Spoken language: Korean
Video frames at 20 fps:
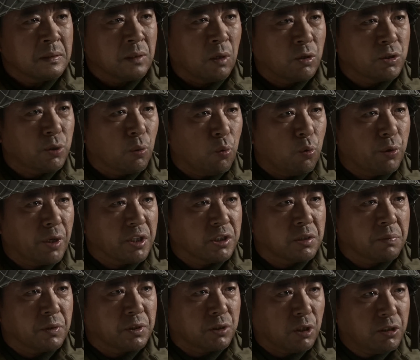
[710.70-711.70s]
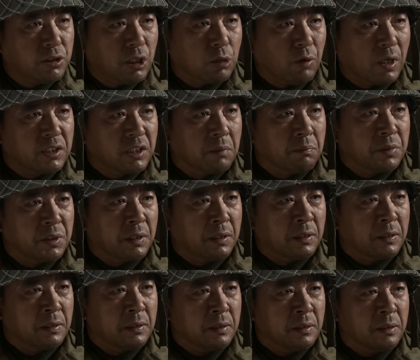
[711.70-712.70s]
여기서 오래 있으면 절대로 안
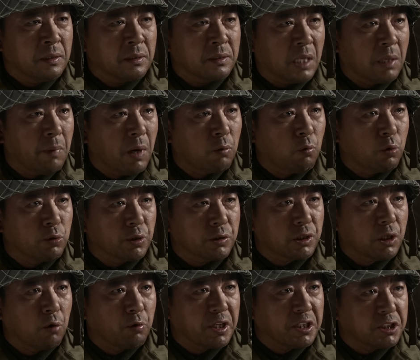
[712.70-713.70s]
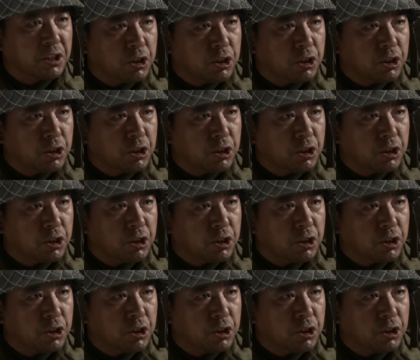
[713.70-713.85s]
됩니다. 개마고 오는 겨울엔